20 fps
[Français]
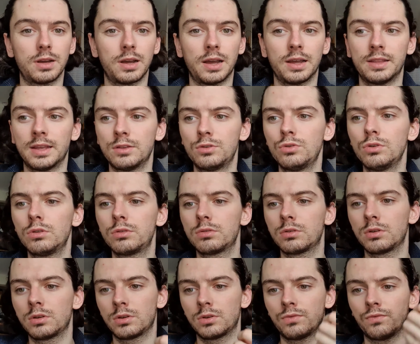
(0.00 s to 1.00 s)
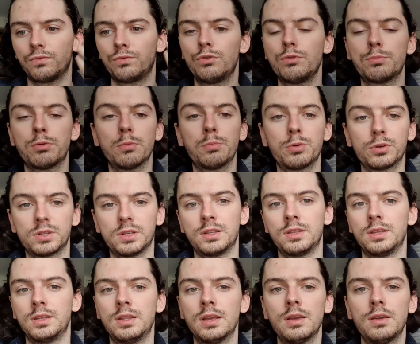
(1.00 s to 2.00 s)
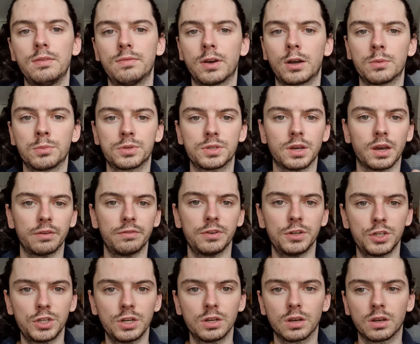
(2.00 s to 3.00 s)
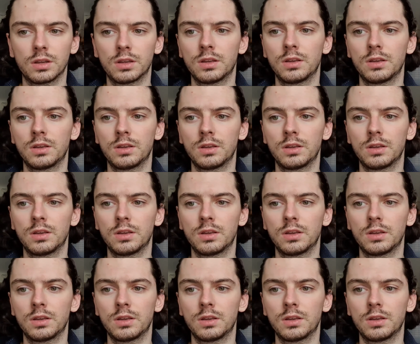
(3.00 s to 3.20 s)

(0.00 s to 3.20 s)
Un adulte, vous lui proposez une idée, il va commencer à réfléchir,